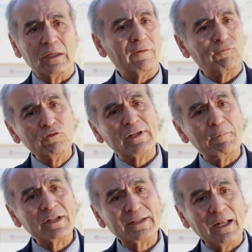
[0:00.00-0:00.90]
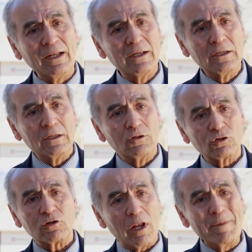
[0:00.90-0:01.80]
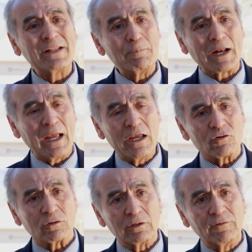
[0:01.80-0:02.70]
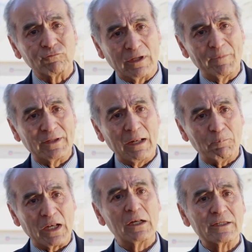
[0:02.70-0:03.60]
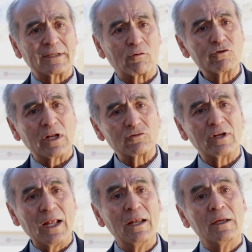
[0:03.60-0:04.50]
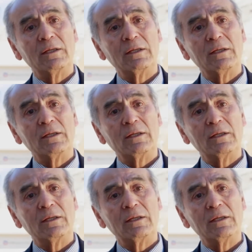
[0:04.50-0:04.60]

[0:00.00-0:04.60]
es fundamental no solamente para ellos, es fundamental para el desarrollo nacional